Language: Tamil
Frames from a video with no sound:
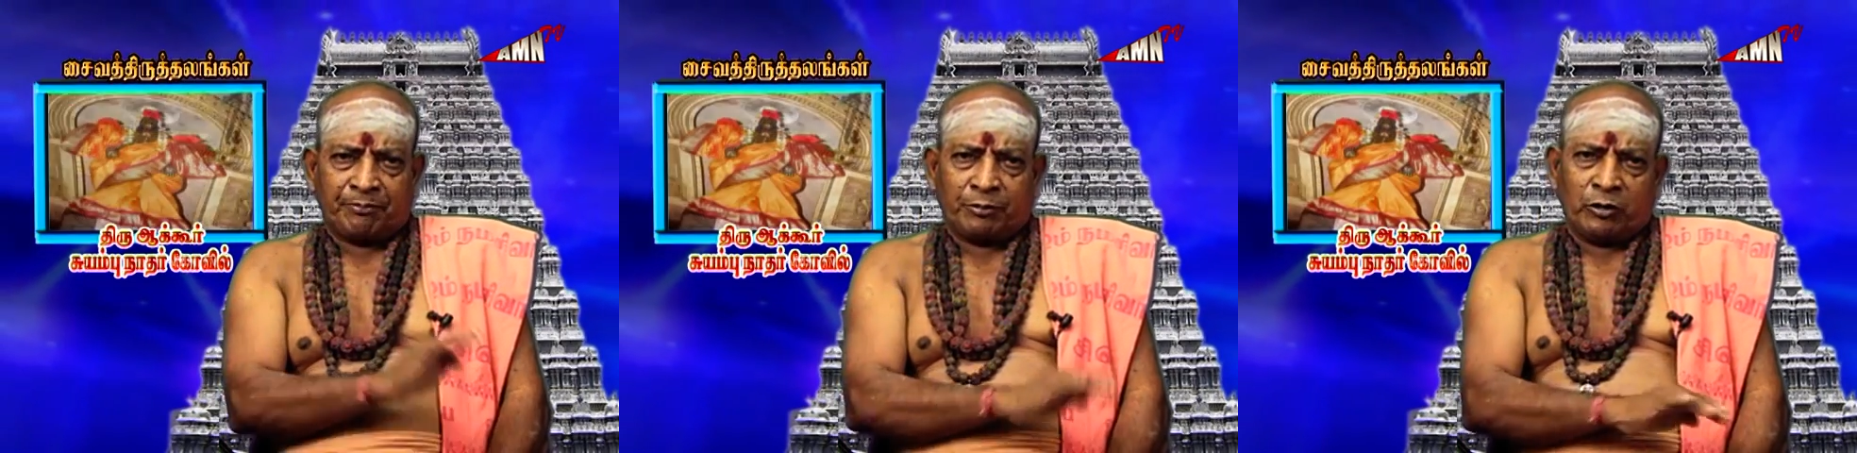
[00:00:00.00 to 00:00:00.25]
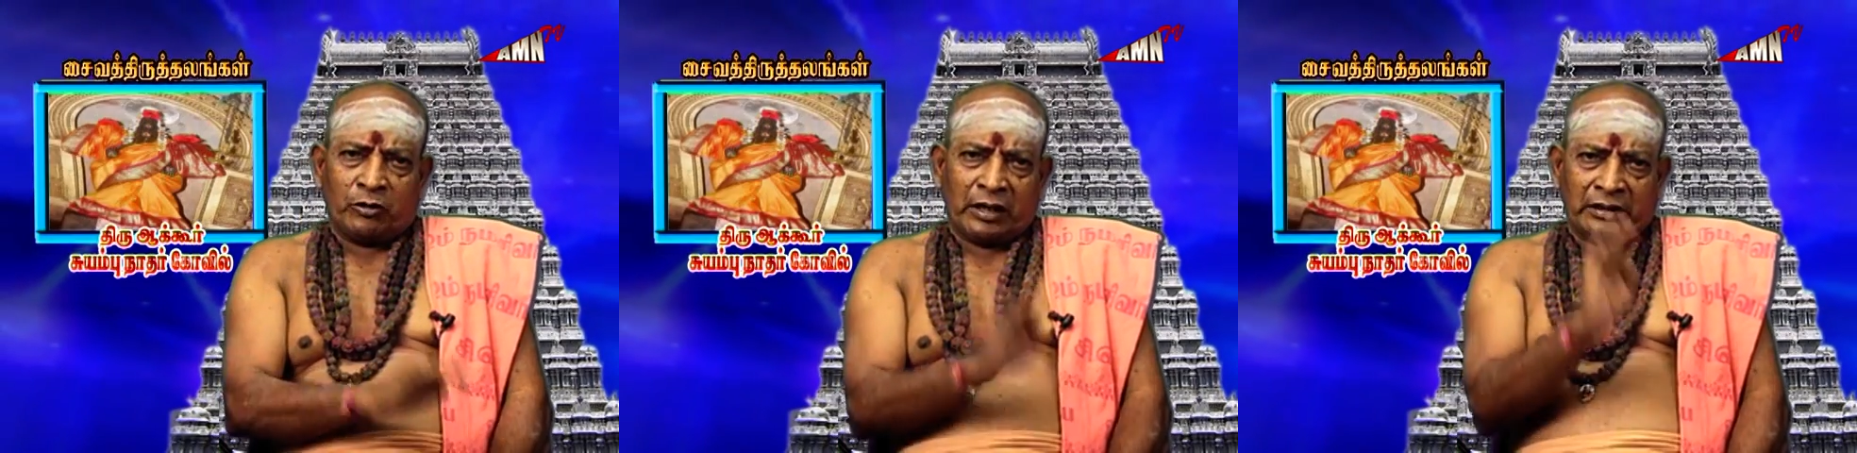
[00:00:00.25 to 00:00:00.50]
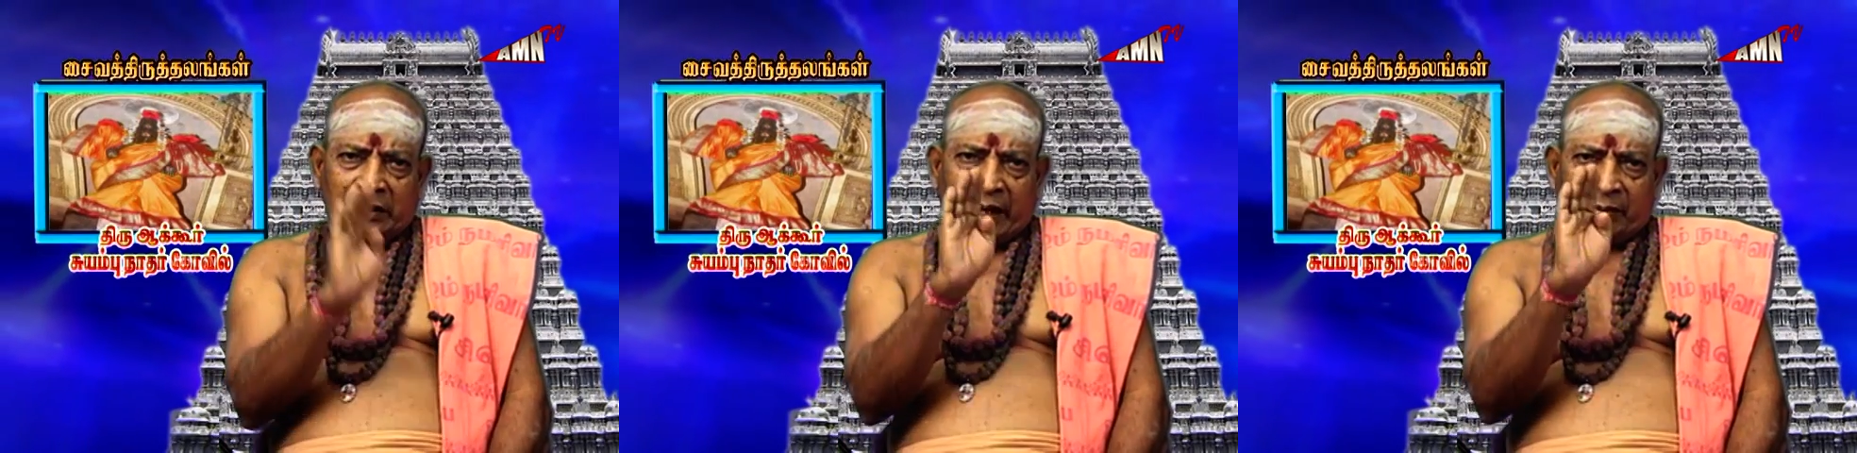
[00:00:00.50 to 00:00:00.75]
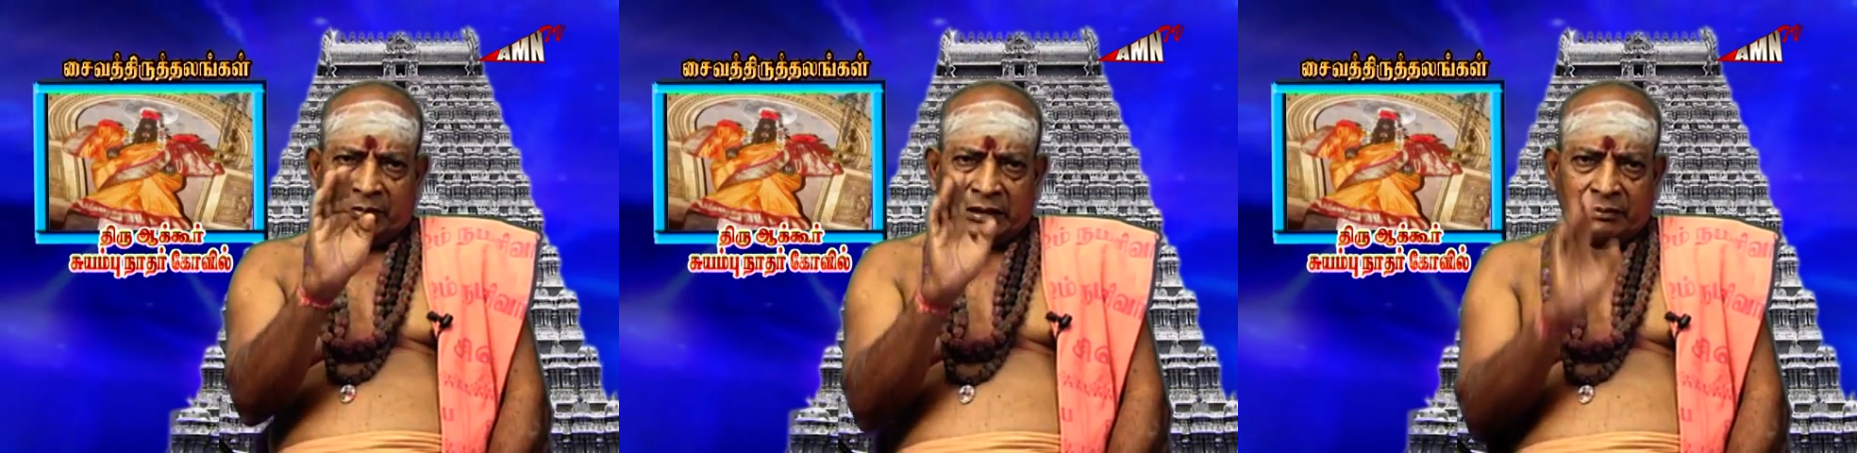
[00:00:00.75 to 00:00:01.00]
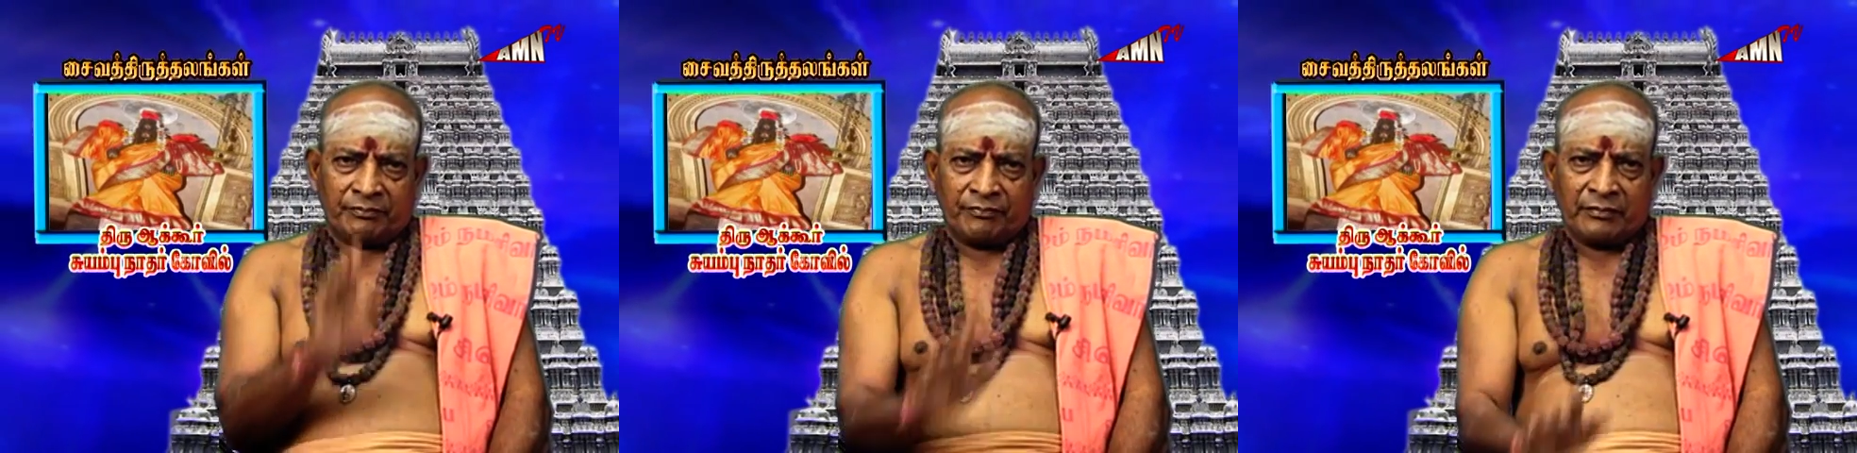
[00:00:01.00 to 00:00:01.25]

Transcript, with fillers: போல் அந்த அன்பர்